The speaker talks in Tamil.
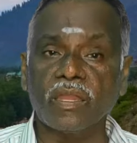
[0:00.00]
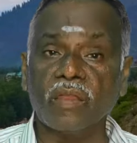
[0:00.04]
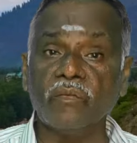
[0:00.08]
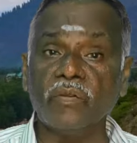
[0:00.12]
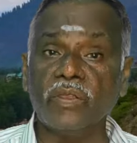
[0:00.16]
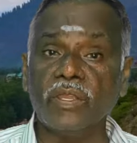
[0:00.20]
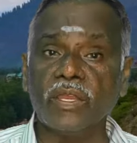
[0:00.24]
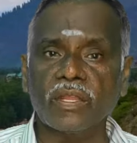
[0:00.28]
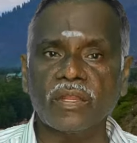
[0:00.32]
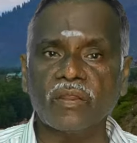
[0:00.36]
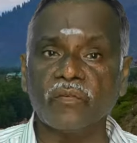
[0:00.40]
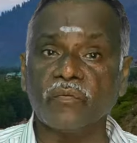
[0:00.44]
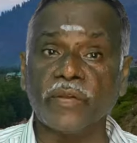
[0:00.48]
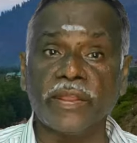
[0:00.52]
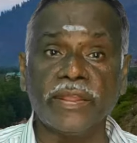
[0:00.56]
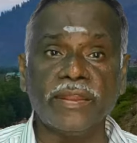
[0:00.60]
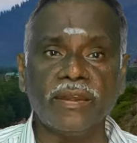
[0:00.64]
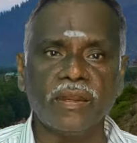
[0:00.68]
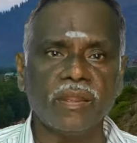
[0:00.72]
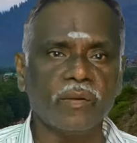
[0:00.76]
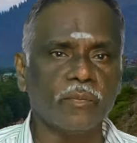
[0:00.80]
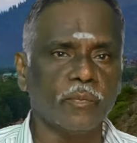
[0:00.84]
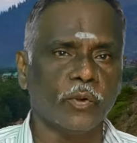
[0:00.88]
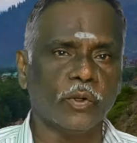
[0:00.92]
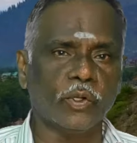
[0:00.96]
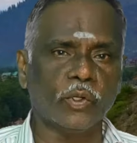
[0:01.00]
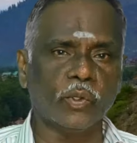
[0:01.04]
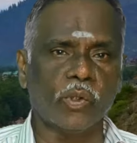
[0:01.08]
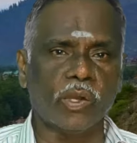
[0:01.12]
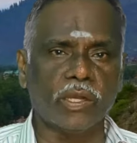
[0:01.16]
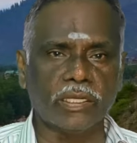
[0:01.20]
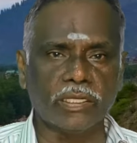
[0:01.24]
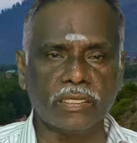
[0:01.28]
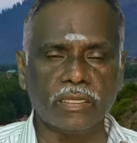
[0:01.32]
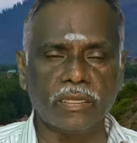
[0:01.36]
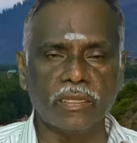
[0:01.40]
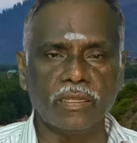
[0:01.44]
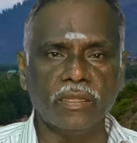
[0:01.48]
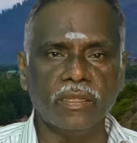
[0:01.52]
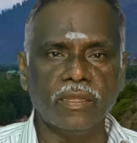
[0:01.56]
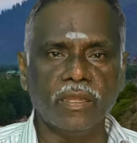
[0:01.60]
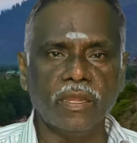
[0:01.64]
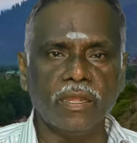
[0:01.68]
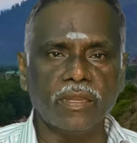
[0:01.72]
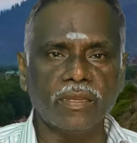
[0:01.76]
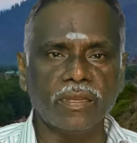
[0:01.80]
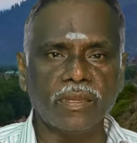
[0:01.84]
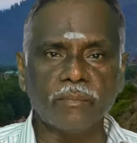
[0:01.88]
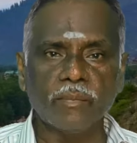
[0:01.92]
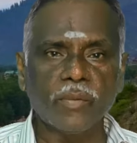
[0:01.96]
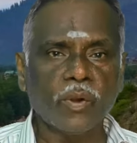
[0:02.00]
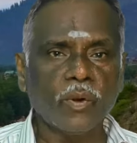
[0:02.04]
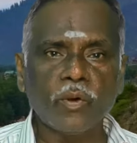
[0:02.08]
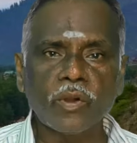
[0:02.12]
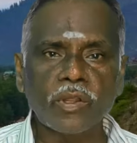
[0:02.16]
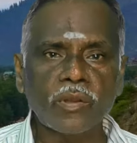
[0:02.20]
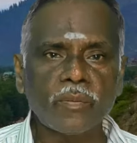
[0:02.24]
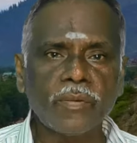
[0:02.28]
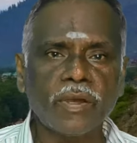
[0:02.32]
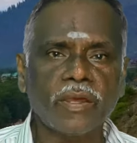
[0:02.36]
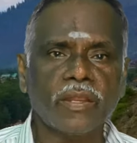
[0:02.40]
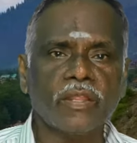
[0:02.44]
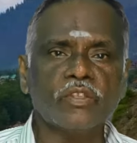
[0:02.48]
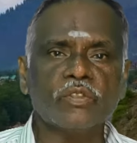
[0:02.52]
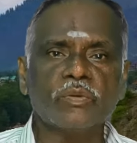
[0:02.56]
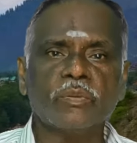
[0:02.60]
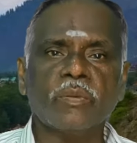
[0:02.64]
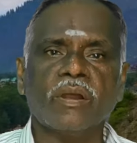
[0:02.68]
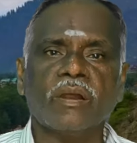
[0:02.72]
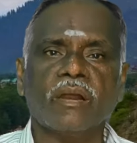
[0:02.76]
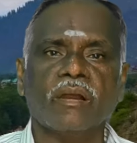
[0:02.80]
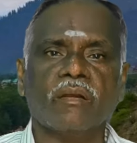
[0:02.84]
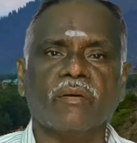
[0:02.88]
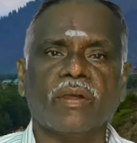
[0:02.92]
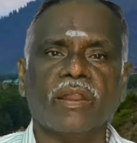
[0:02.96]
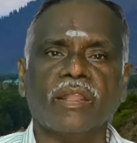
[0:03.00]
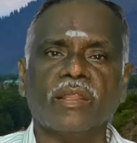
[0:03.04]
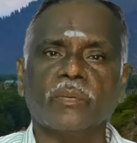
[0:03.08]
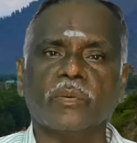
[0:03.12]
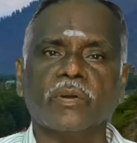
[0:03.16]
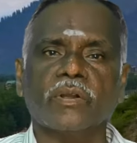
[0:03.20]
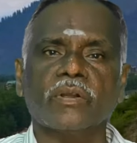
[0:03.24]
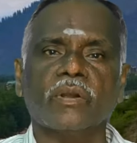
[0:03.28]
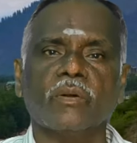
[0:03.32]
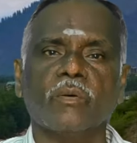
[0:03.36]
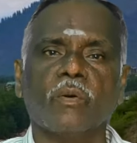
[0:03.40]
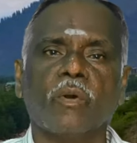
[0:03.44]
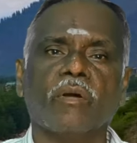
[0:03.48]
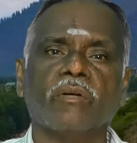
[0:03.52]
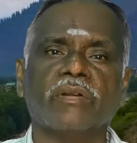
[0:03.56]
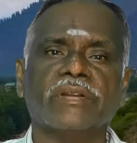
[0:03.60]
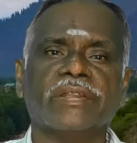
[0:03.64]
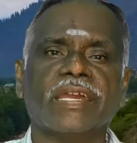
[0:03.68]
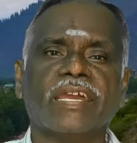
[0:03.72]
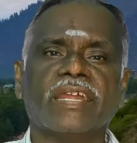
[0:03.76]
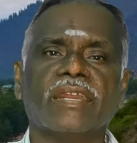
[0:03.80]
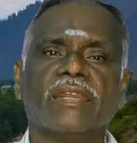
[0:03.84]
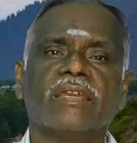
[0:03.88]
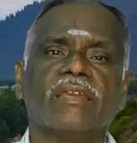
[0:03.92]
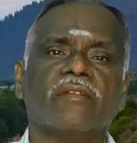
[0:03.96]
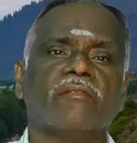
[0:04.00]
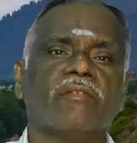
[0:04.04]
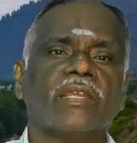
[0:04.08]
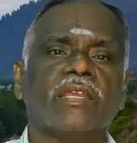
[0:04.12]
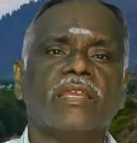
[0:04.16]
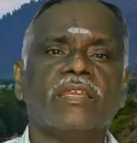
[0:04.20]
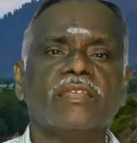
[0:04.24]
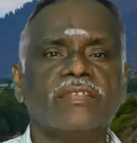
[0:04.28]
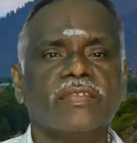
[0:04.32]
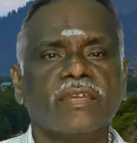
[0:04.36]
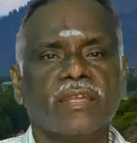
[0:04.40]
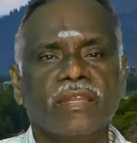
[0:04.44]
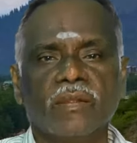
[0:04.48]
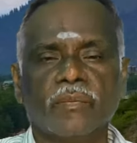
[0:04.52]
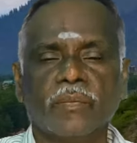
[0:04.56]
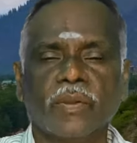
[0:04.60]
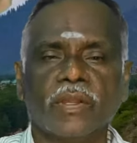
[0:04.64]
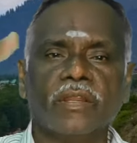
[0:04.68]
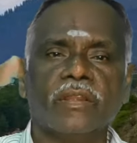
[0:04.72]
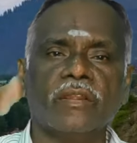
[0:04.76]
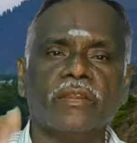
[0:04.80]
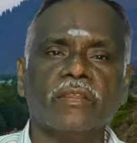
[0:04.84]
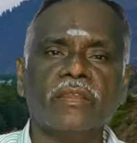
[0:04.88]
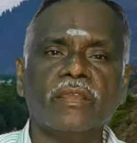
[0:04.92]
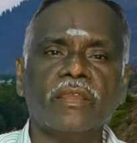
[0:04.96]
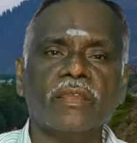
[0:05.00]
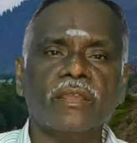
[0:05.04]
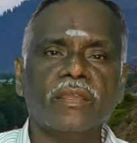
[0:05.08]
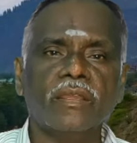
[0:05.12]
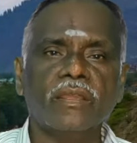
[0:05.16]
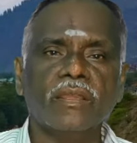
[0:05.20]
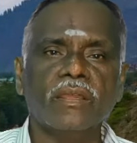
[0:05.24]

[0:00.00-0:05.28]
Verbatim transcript: ஹெவியான ஃபைன்லாம் போட்டுருவாங்க நம்ம ஊர் மாதிரி சும்மா வலது பக்கம் ஓவர்டேக்லாம் எவ்வளோ ஈஸியாகலாம் பண்ணிவிட்டு